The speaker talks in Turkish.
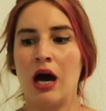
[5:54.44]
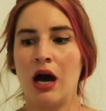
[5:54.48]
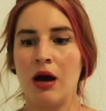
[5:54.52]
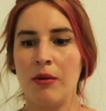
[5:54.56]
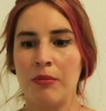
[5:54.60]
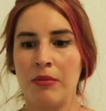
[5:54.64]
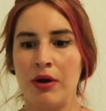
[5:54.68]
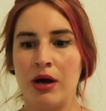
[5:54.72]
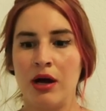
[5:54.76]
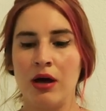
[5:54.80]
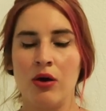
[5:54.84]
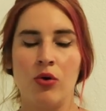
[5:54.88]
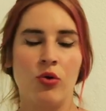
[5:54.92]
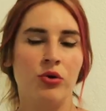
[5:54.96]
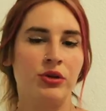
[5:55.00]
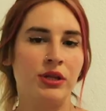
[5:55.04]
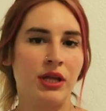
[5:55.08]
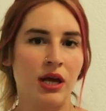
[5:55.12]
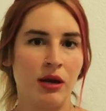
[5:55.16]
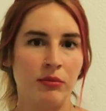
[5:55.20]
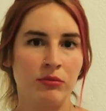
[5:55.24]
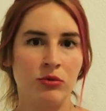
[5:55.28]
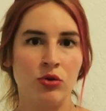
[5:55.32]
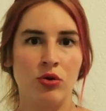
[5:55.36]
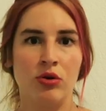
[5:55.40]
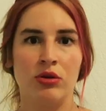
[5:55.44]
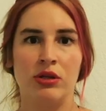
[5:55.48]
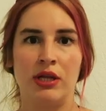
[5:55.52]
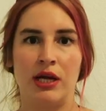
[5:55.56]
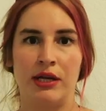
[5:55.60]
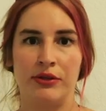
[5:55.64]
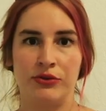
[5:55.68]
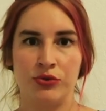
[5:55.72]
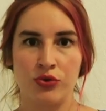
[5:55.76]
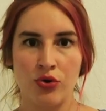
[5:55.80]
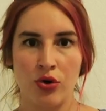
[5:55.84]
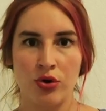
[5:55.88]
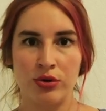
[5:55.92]
Ama önemli
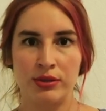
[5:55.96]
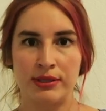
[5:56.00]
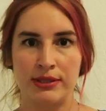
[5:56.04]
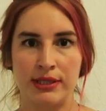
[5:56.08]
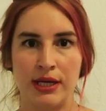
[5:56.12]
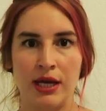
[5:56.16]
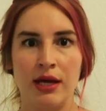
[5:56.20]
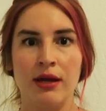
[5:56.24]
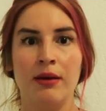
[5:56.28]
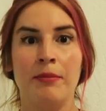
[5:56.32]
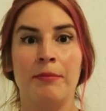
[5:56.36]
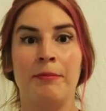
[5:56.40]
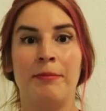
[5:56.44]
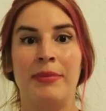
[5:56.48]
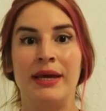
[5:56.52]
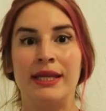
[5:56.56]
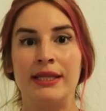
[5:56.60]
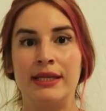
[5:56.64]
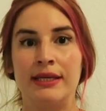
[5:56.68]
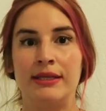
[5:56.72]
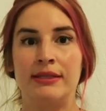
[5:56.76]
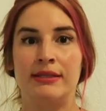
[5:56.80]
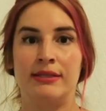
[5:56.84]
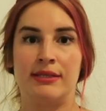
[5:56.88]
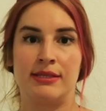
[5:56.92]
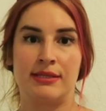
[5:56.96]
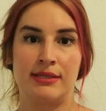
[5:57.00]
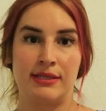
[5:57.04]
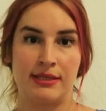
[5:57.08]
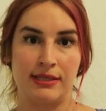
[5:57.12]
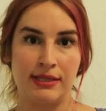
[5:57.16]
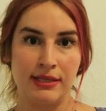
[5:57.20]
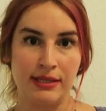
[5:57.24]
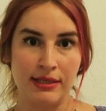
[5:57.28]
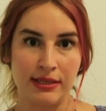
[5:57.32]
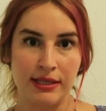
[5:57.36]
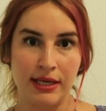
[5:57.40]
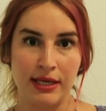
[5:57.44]
olan nokta
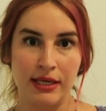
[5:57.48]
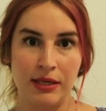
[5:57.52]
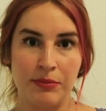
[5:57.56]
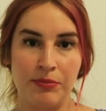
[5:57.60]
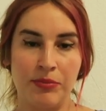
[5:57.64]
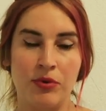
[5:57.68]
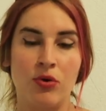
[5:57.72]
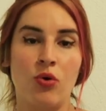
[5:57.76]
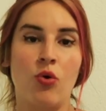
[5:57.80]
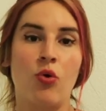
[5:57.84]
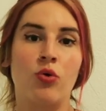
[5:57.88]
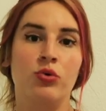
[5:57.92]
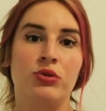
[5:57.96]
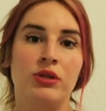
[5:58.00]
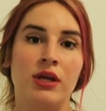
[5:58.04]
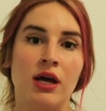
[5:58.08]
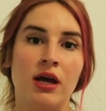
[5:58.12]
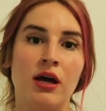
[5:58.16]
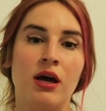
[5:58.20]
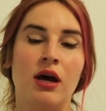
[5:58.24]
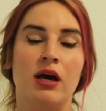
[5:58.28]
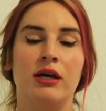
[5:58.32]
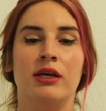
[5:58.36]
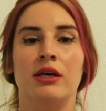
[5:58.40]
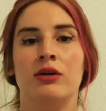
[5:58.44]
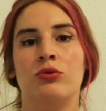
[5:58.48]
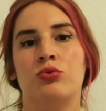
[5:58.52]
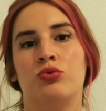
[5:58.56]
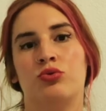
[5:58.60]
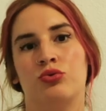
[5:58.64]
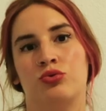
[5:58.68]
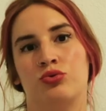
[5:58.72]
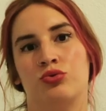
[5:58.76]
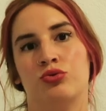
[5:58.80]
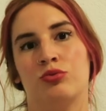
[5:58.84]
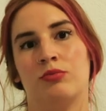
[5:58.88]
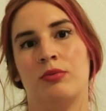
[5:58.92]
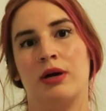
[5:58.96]
bedeninizi dinleyip ona ayak
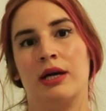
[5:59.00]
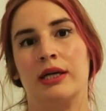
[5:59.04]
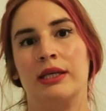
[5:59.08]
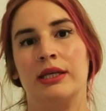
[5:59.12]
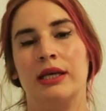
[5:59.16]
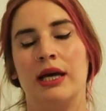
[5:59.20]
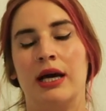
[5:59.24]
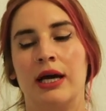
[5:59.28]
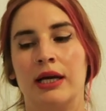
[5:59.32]
uydurmak.